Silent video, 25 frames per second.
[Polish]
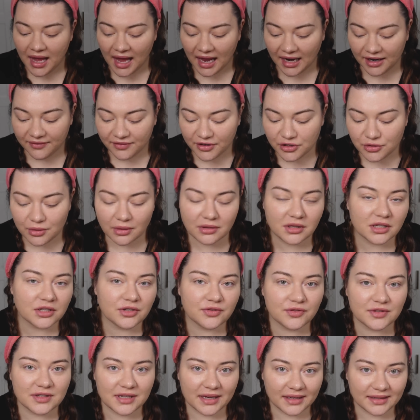ale Weszłam
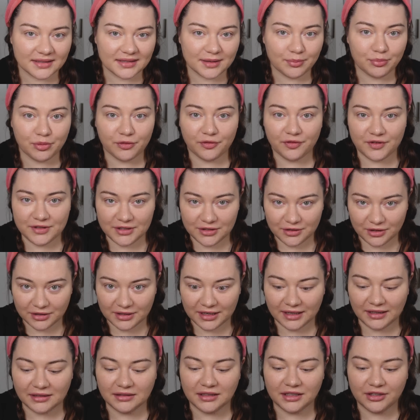też w sekcję
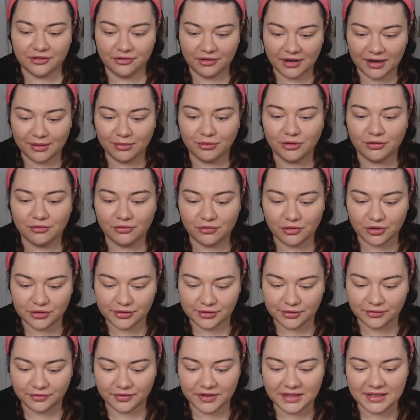profesjonalnych farb do
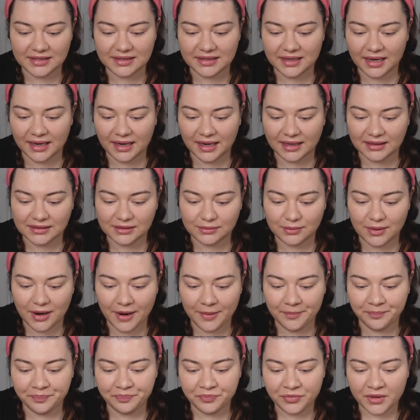włosów i
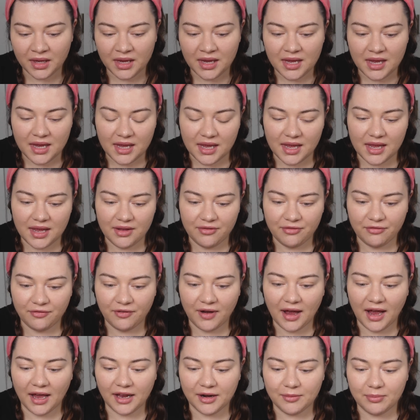znalazłam e,
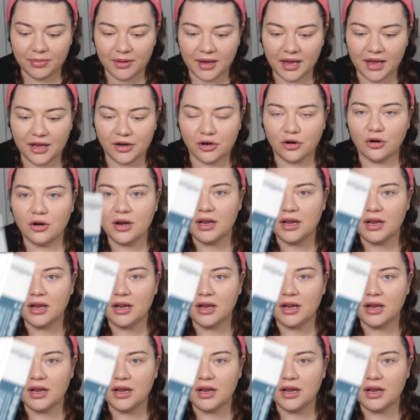farbę